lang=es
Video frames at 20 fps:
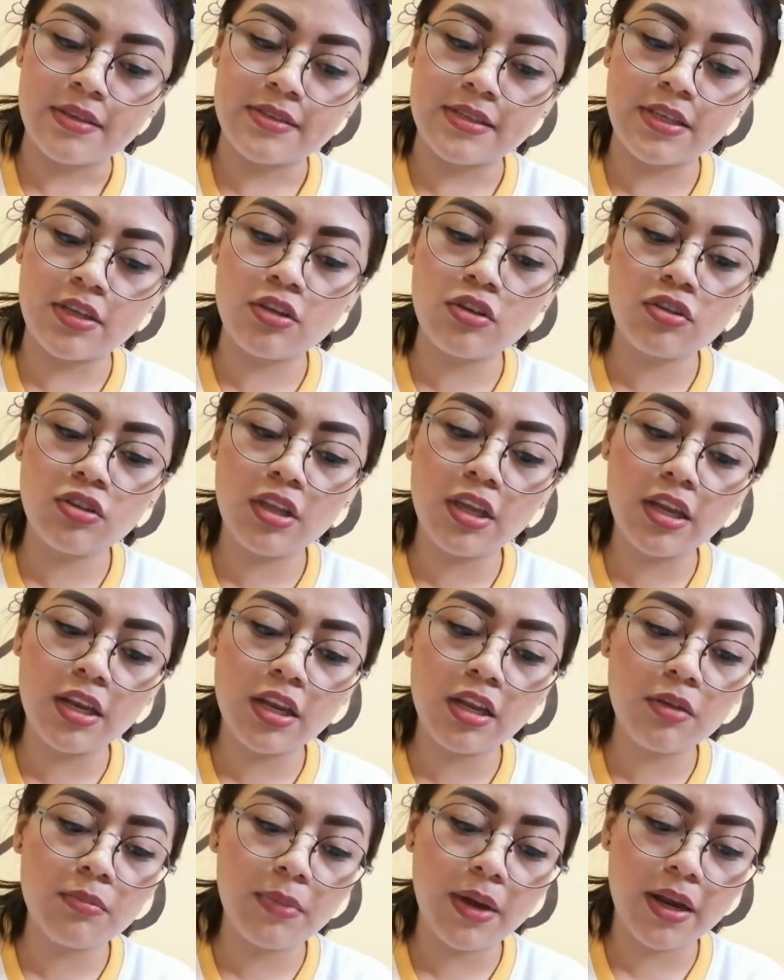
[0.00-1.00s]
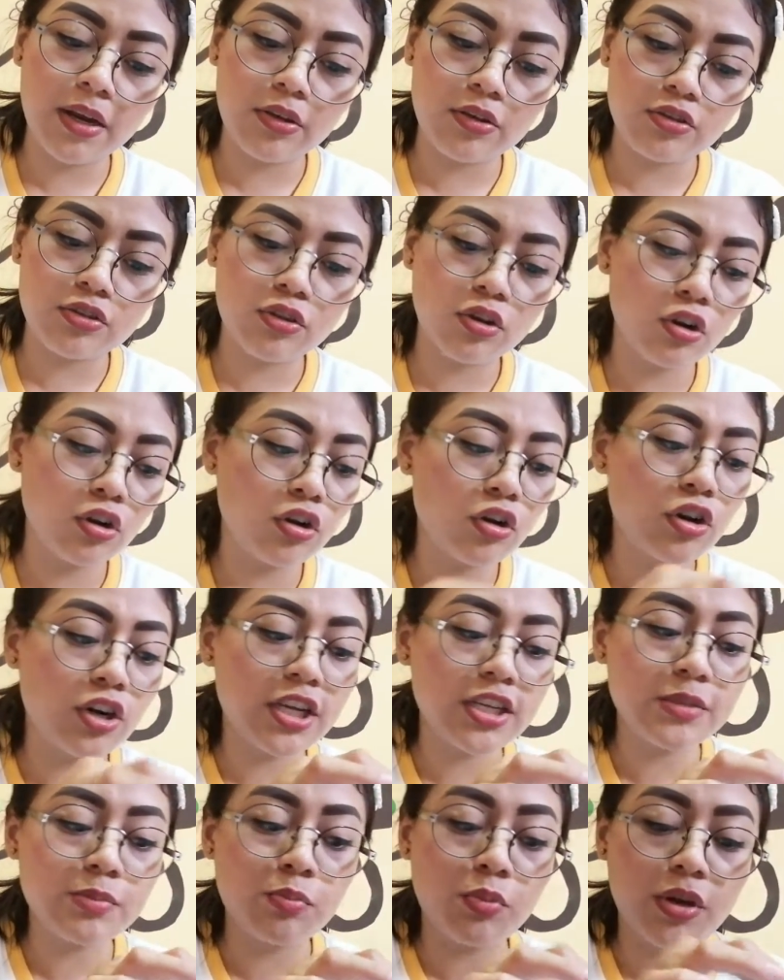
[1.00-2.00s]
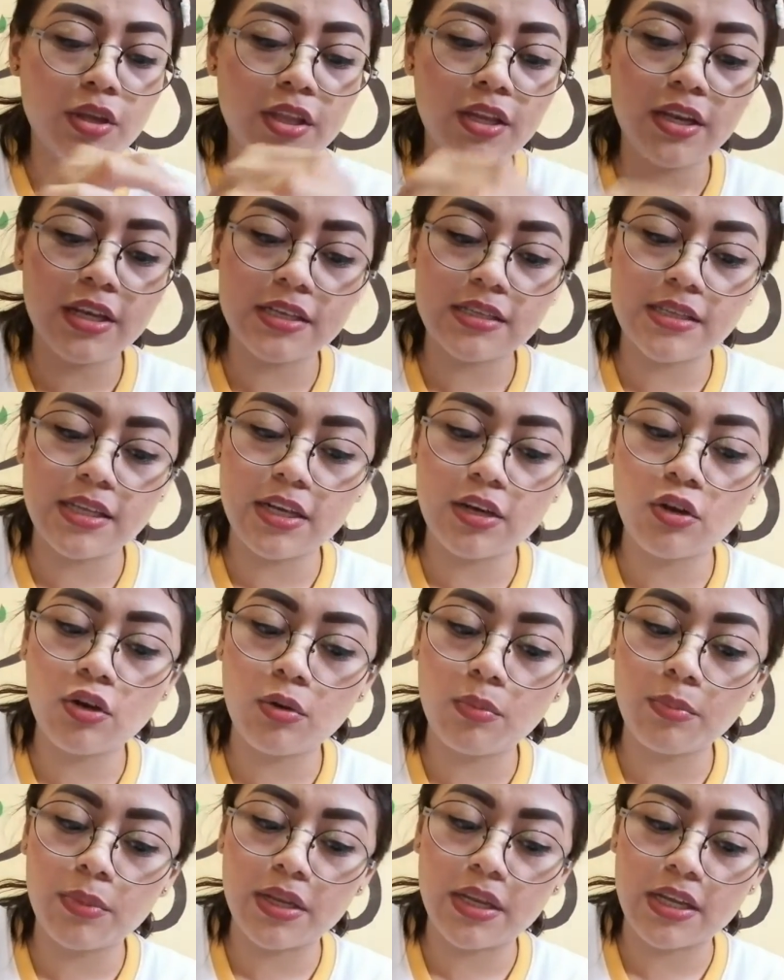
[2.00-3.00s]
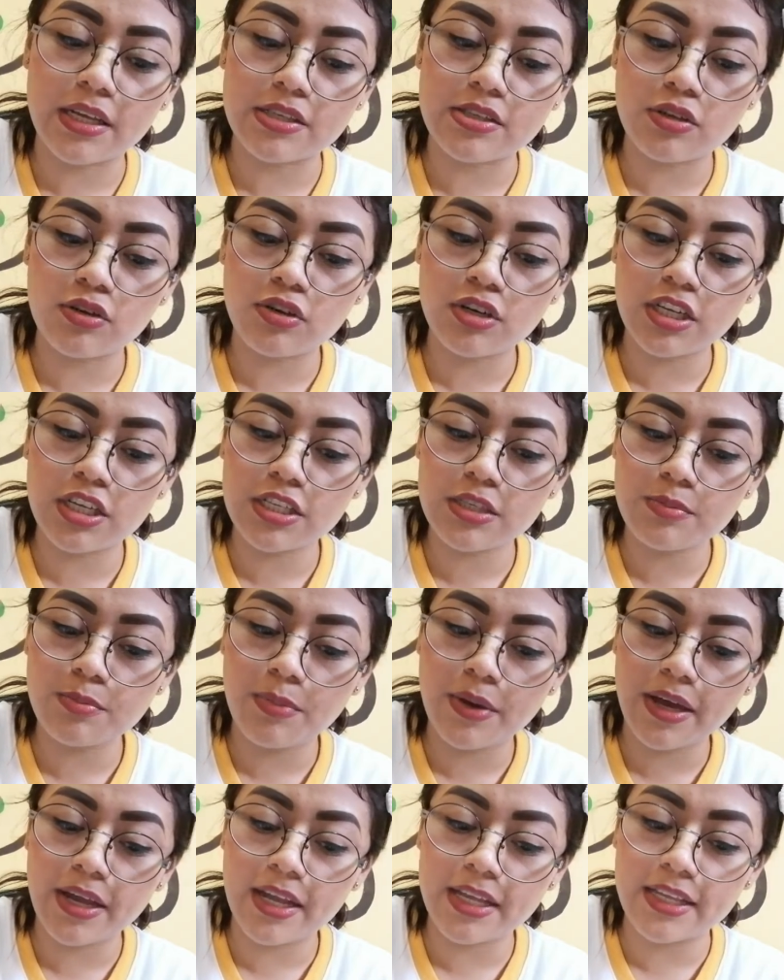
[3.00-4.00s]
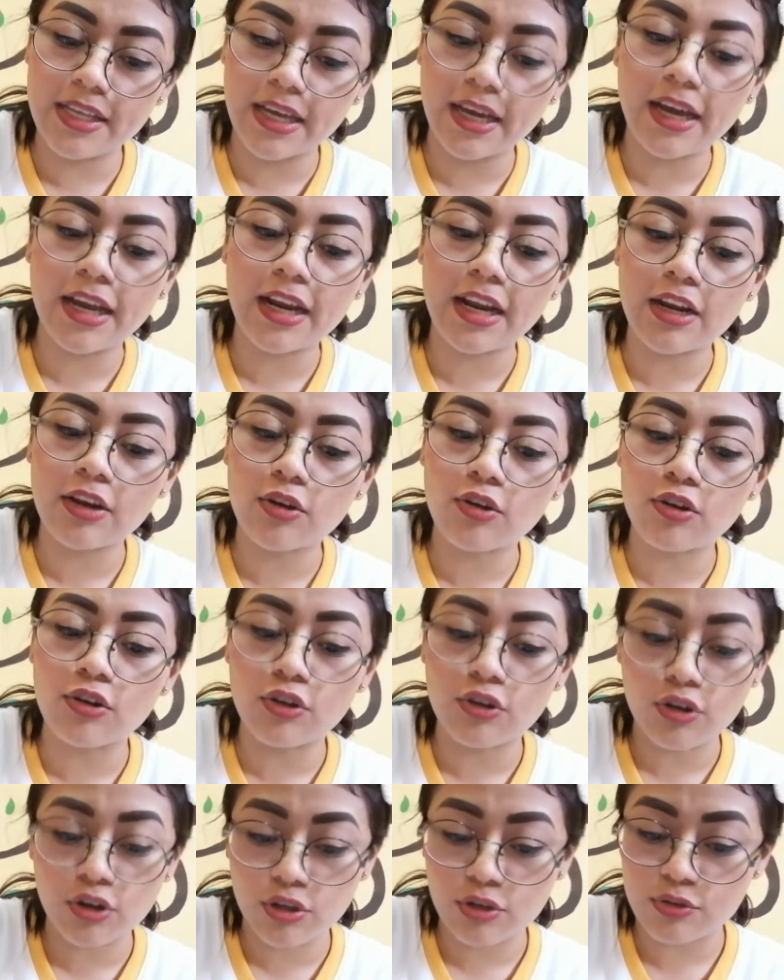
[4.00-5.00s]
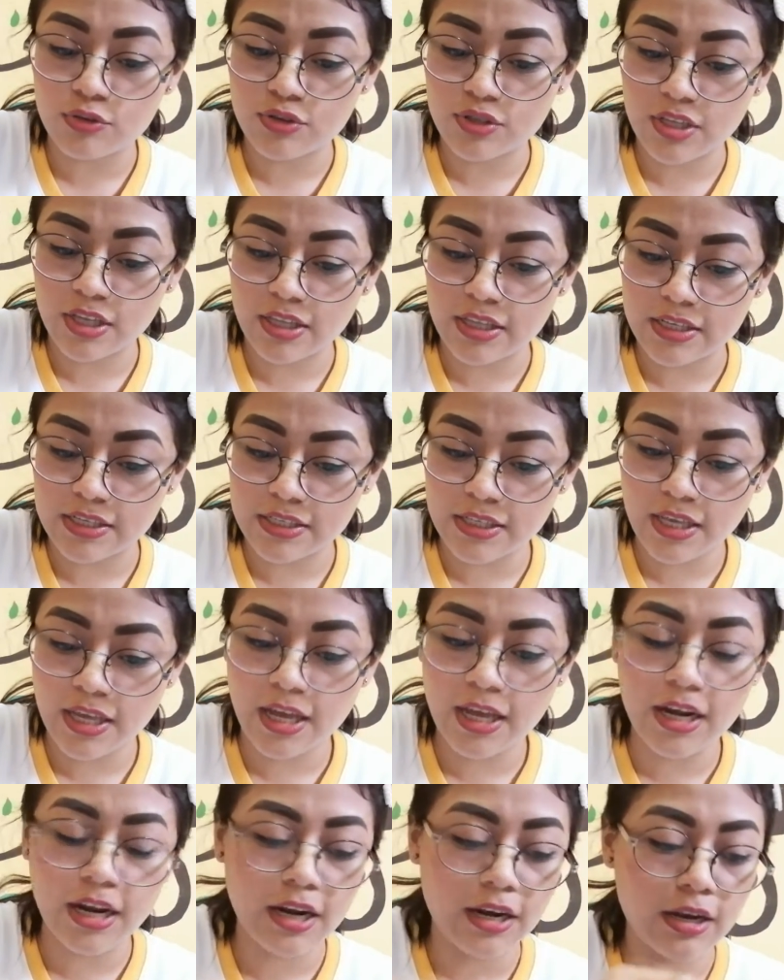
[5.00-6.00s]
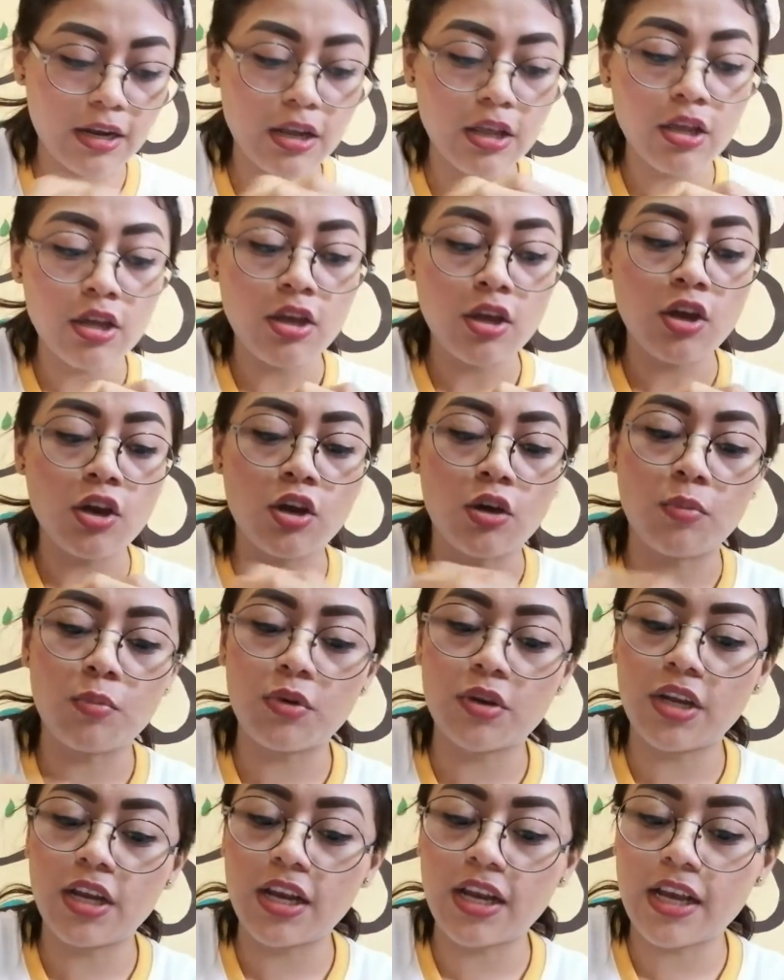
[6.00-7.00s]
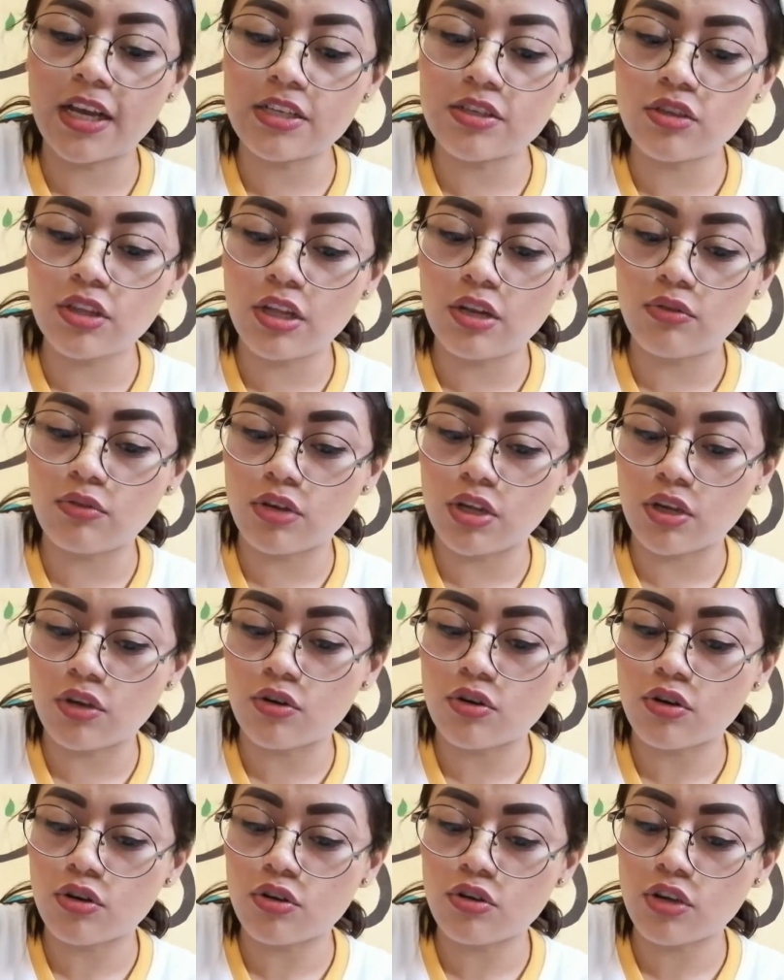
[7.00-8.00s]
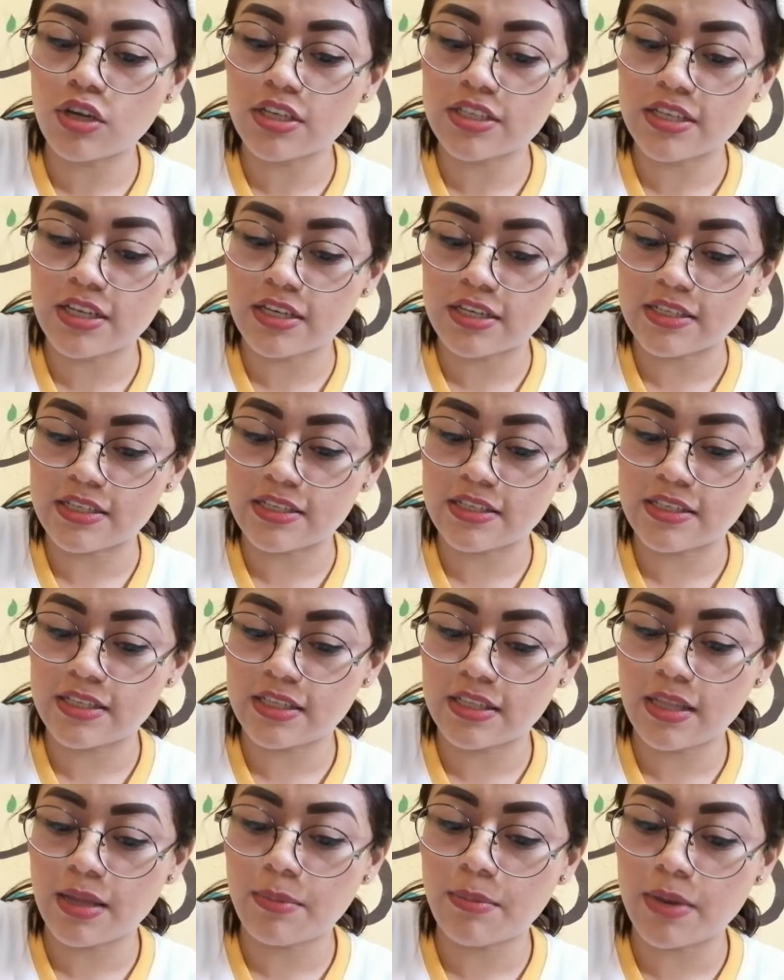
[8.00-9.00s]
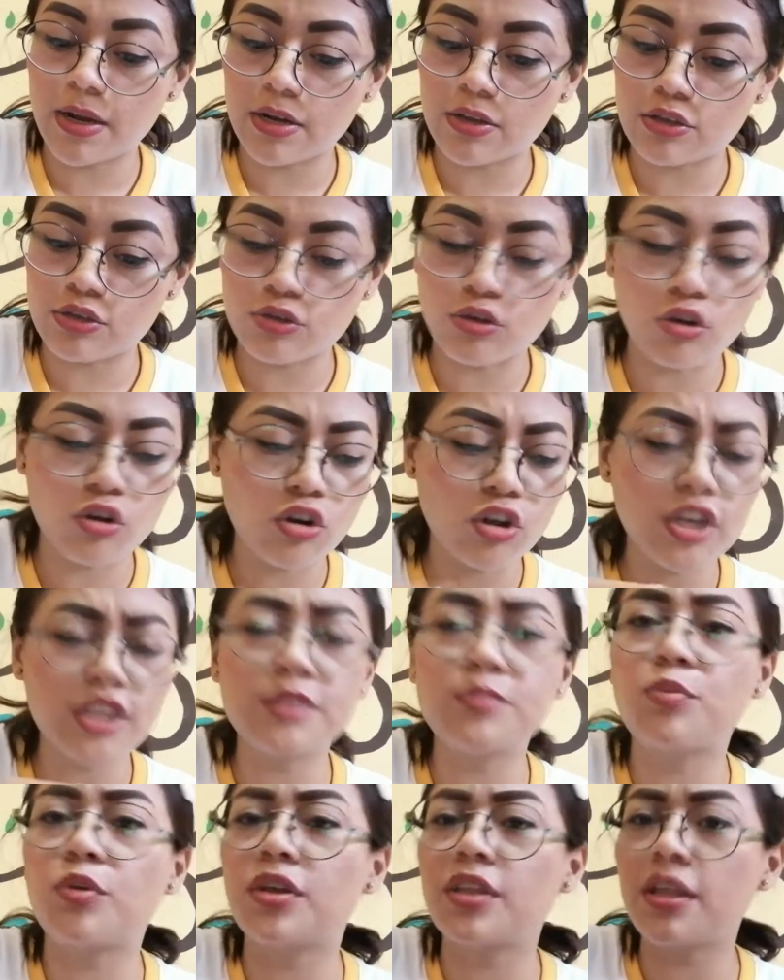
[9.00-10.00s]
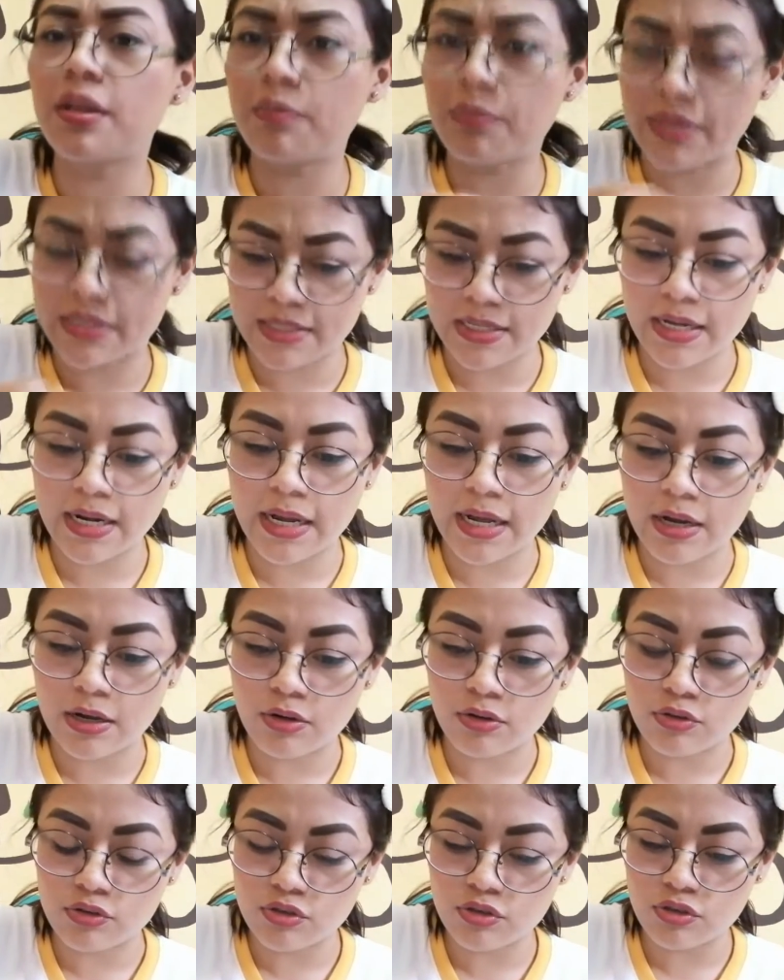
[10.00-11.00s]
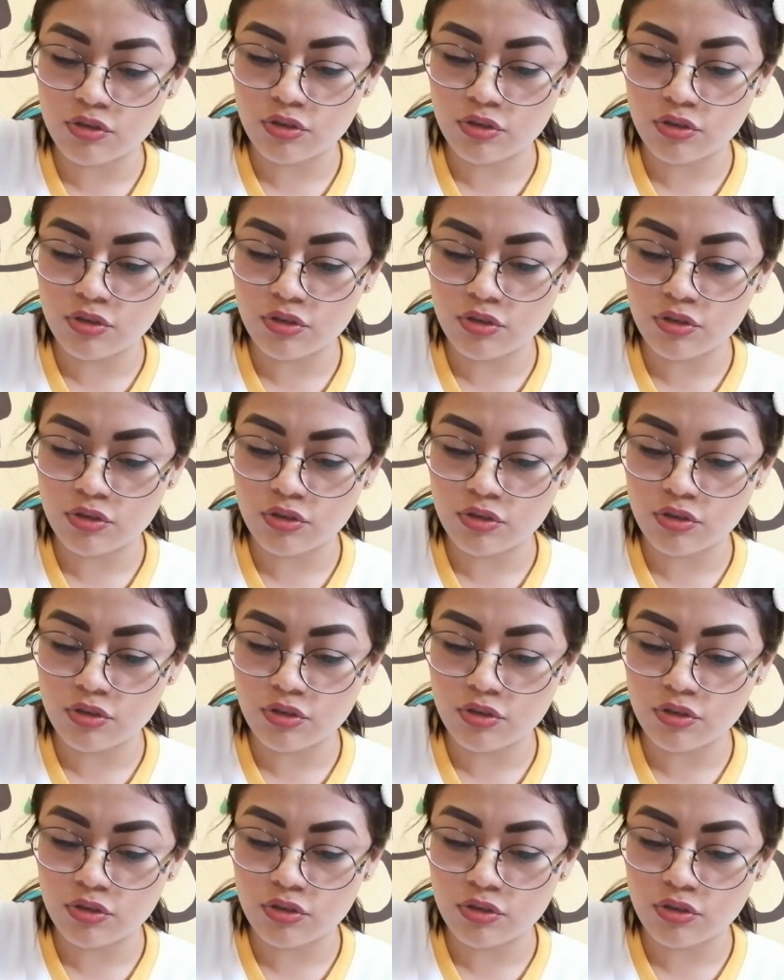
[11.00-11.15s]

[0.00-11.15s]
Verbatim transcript: Si no tienen varios colores, pueden hacer combinaciones para llegar al color que ustedes quieran. Como en el caso del unicornio que se necesitan varios colores, pueden mezclarlos.